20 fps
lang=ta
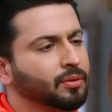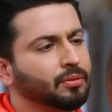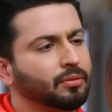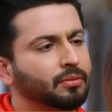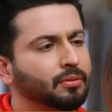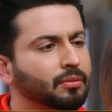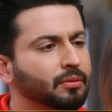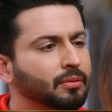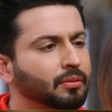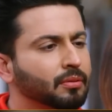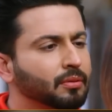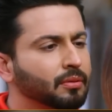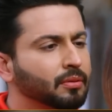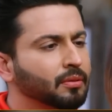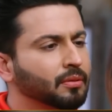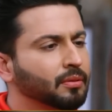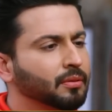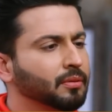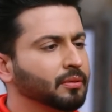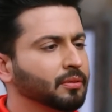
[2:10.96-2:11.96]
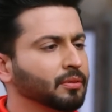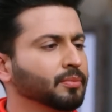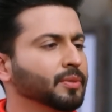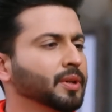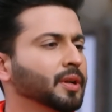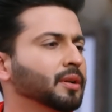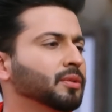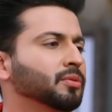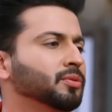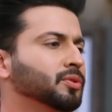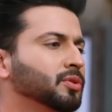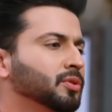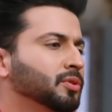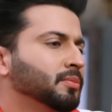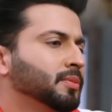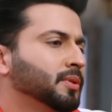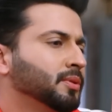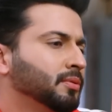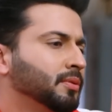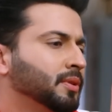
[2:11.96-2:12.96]
பண்ணு நீ என்ன ஸ்டாப்
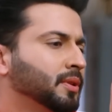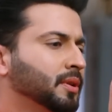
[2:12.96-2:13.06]
பண்ண நானும்